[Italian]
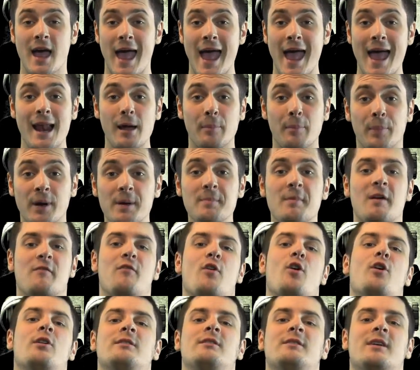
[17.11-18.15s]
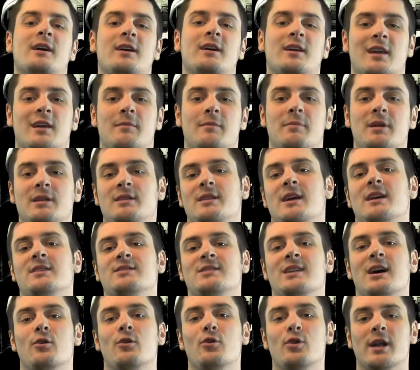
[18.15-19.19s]
È la prima volta che
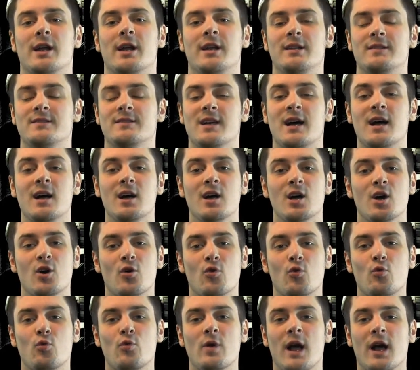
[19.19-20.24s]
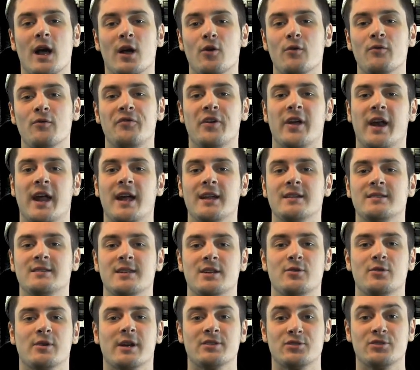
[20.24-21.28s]
Bethesda organizza una
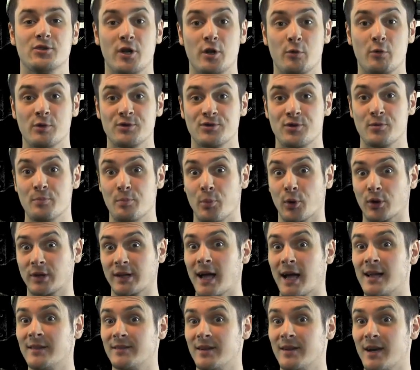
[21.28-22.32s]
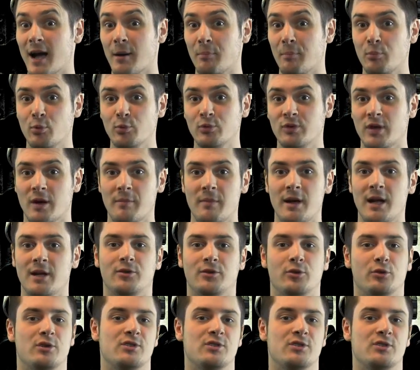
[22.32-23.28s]
conferenza in occasione di questo importante appuntamento.